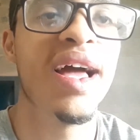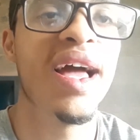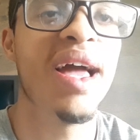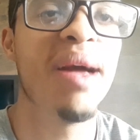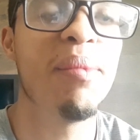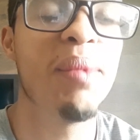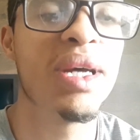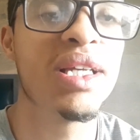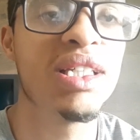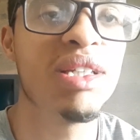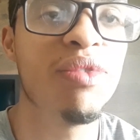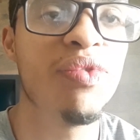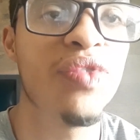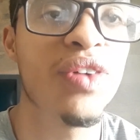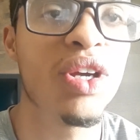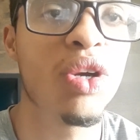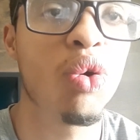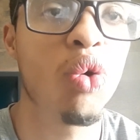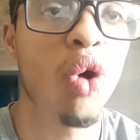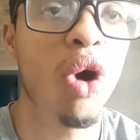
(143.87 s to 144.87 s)
É, mas
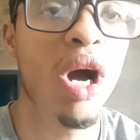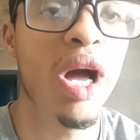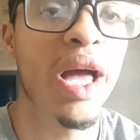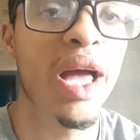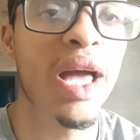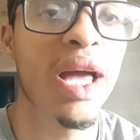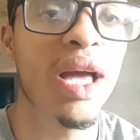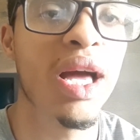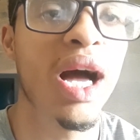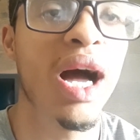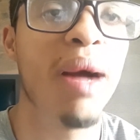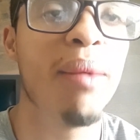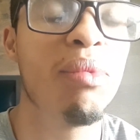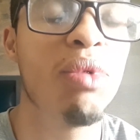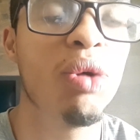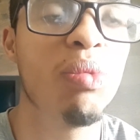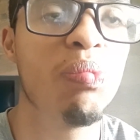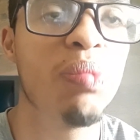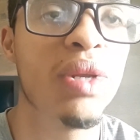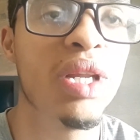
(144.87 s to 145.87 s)
enfim, qual é a
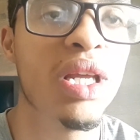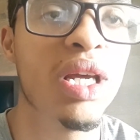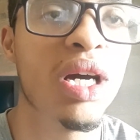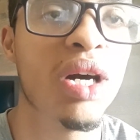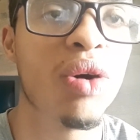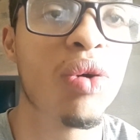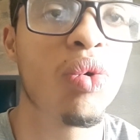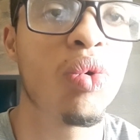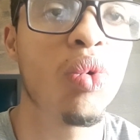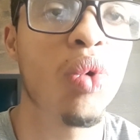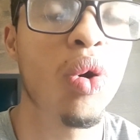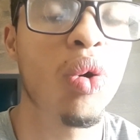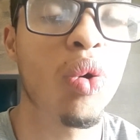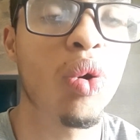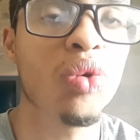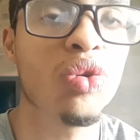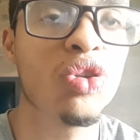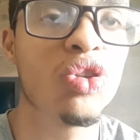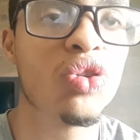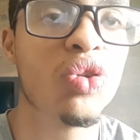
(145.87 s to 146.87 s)
minha opinião? Qual,
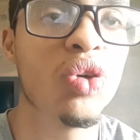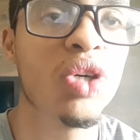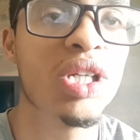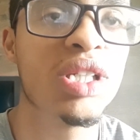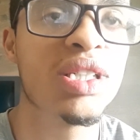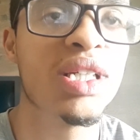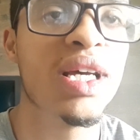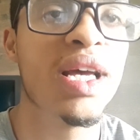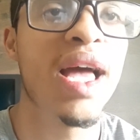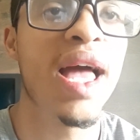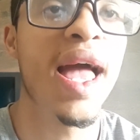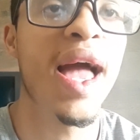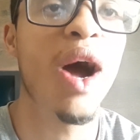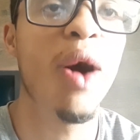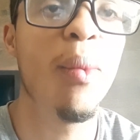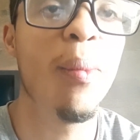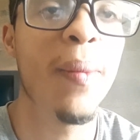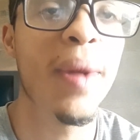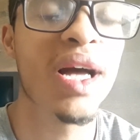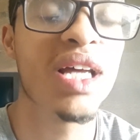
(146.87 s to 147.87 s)
qual dos dois é
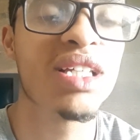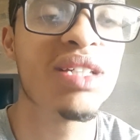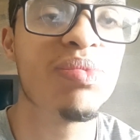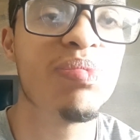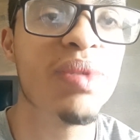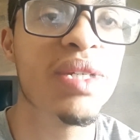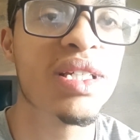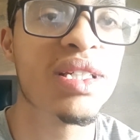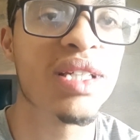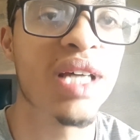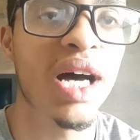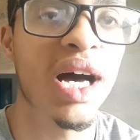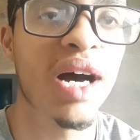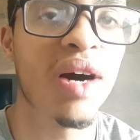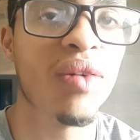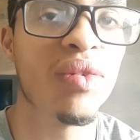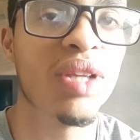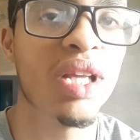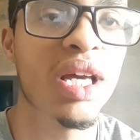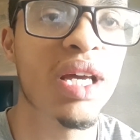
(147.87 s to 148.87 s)
o mais
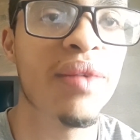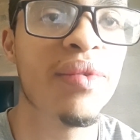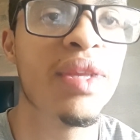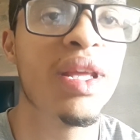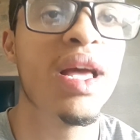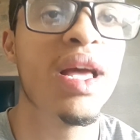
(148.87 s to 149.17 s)
bizarro, né?